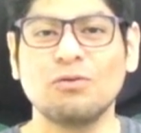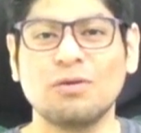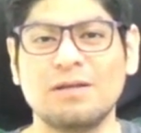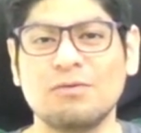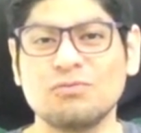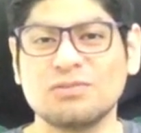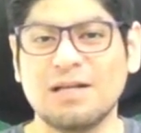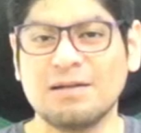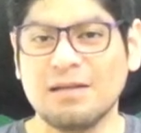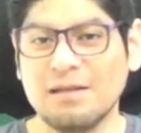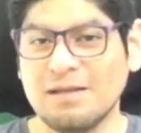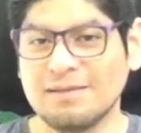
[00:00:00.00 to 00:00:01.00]
todos los que le
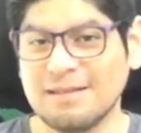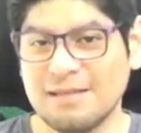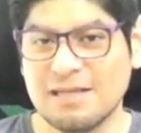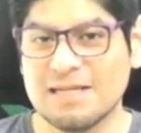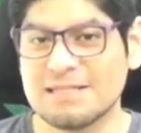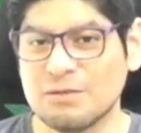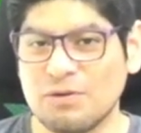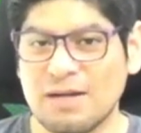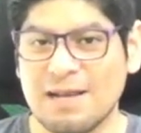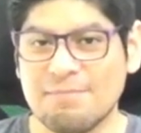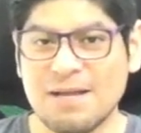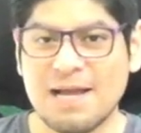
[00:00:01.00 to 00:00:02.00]
gustan tener el celular
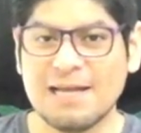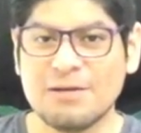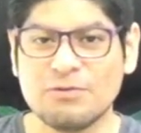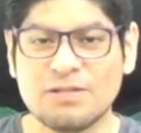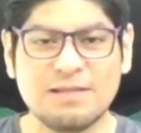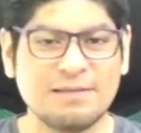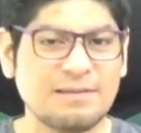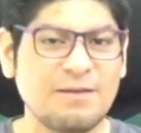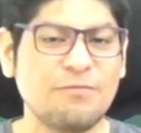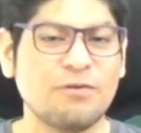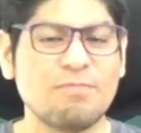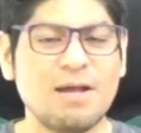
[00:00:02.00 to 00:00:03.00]
en la mano y estar
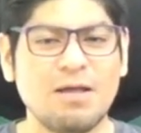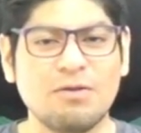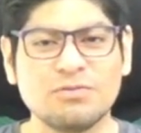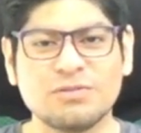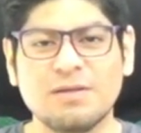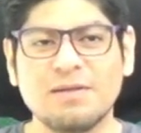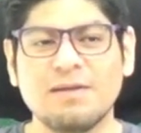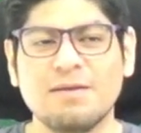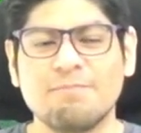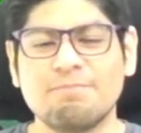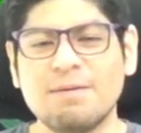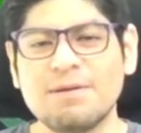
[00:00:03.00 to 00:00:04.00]
informados.
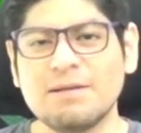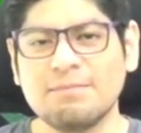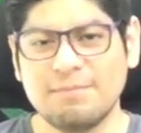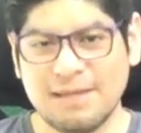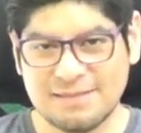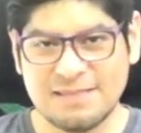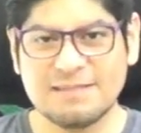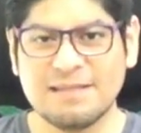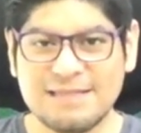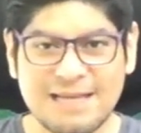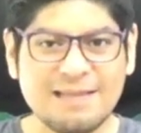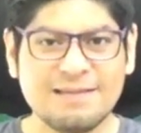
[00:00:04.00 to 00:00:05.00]
Va a haber,
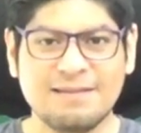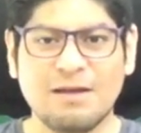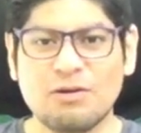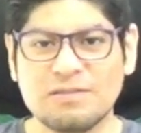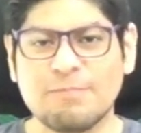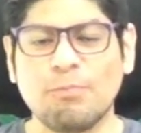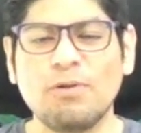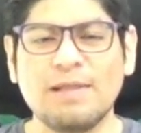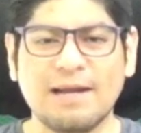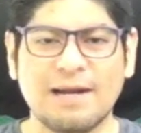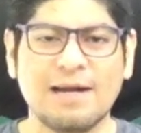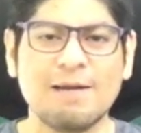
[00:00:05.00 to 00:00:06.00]
existe ya, desde ahora te
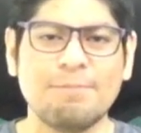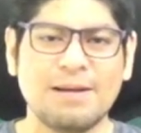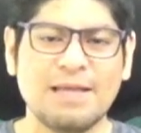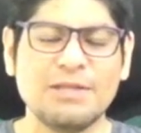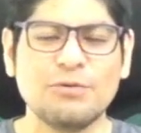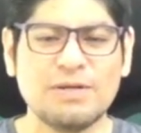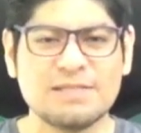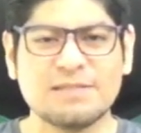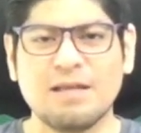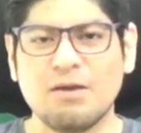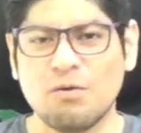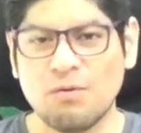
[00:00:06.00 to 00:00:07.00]
puedes descargar para
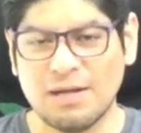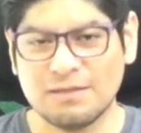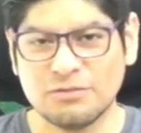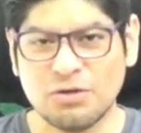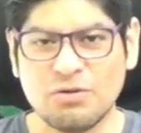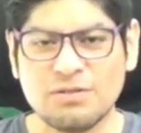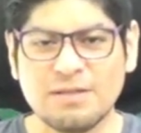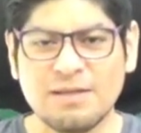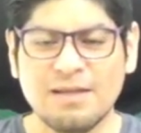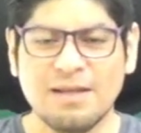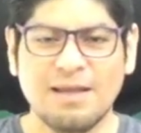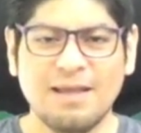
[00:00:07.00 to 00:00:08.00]
iOS o Android
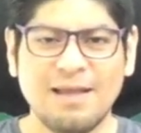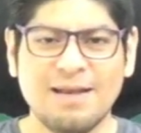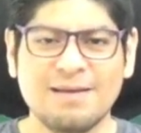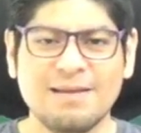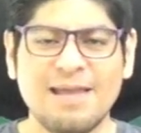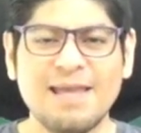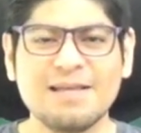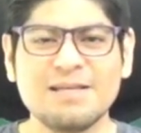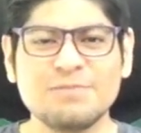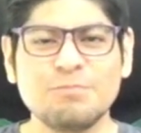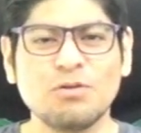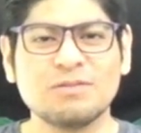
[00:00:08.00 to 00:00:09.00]
el
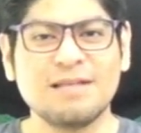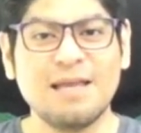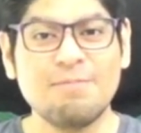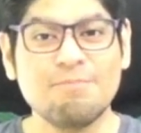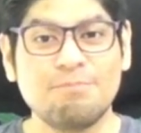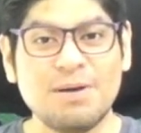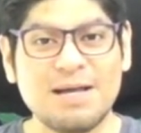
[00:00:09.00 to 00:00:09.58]
Xbox Game